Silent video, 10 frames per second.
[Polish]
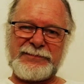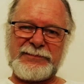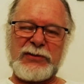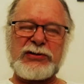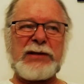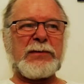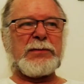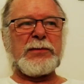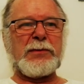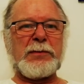można by
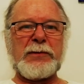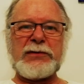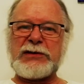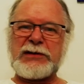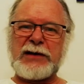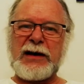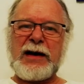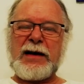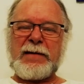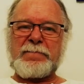było powiedzieć,
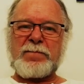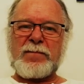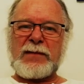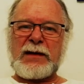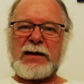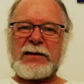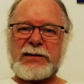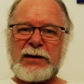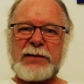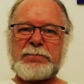
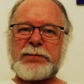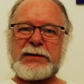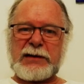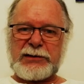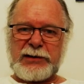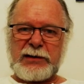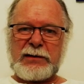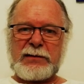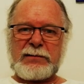że pyta się